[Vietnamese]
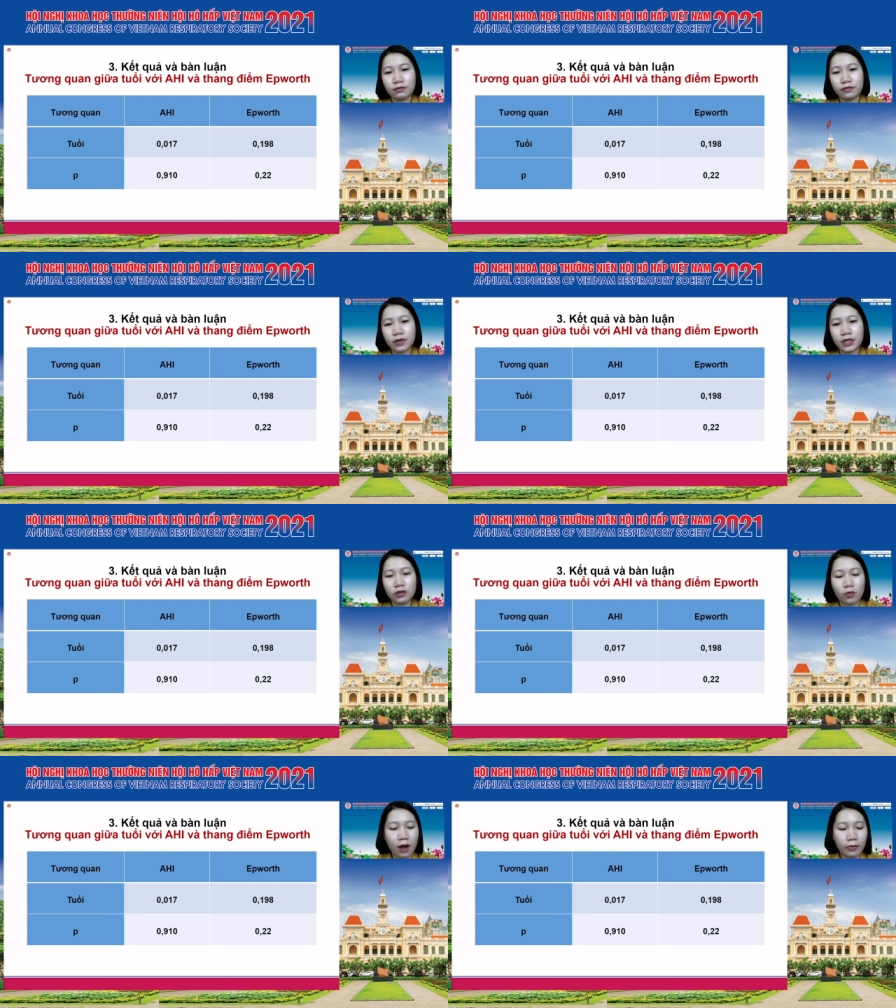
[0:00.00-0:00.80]
phân tích
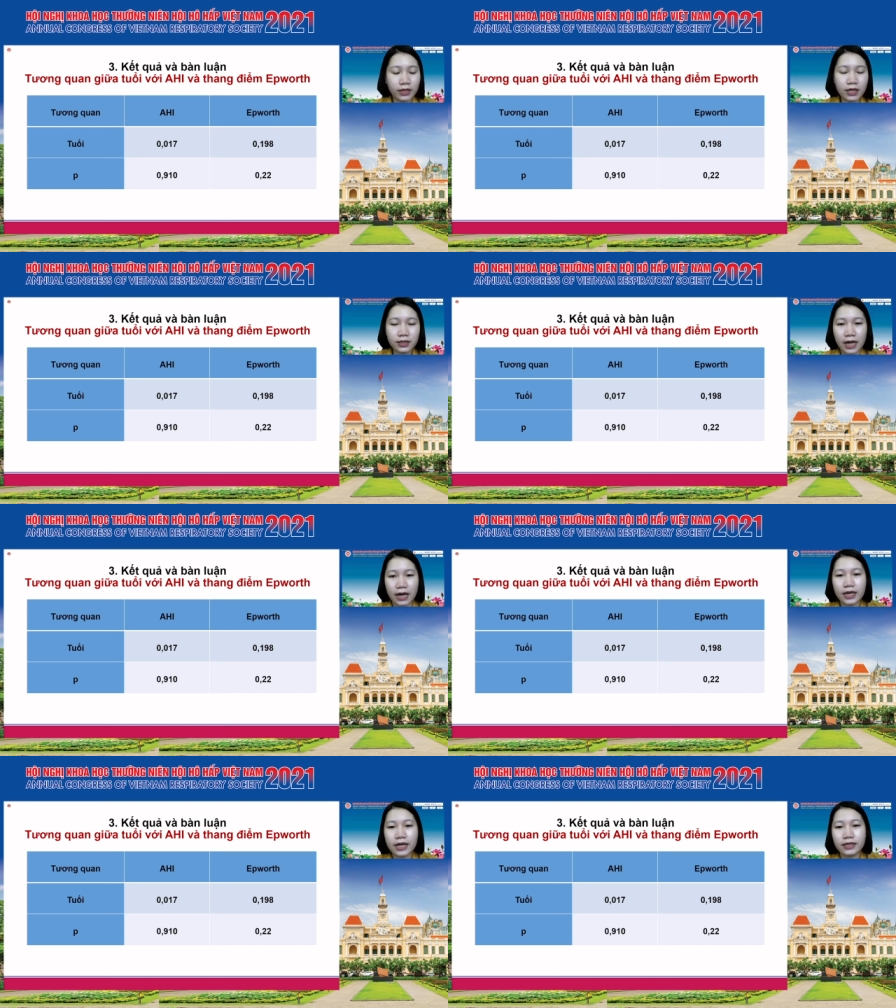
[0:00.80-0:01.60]
tổng hợp của tác giả
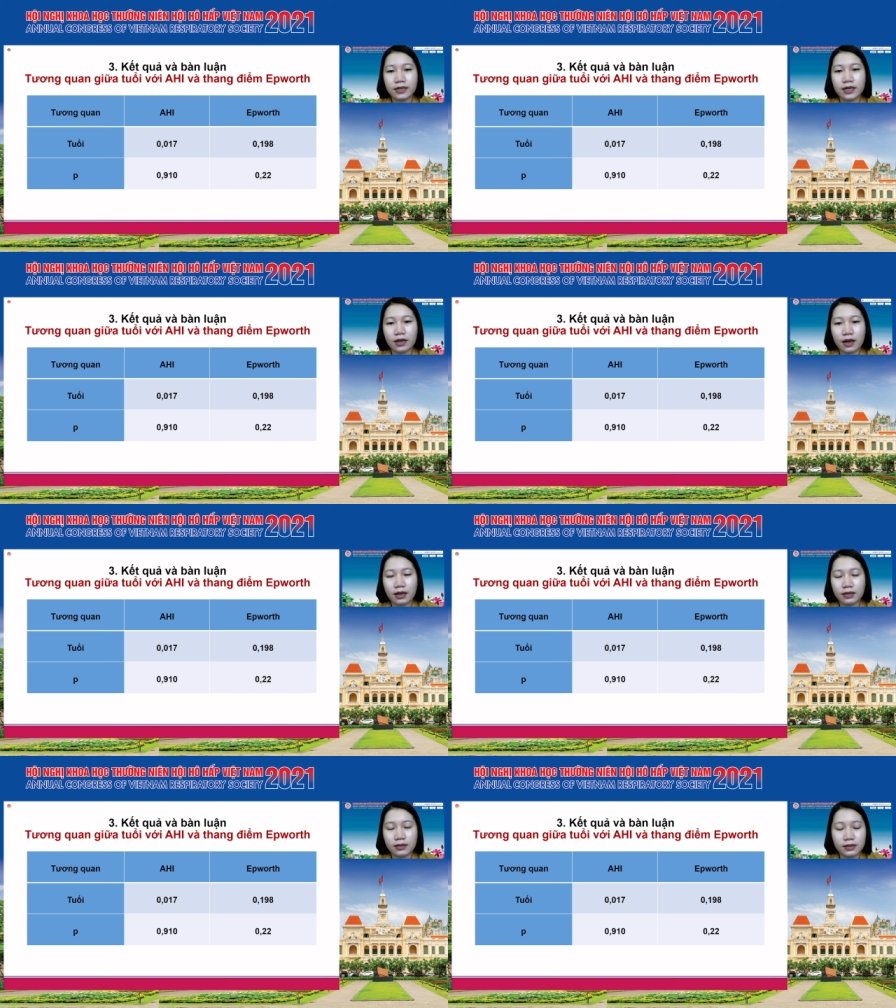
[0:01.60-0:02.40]
Nathan à,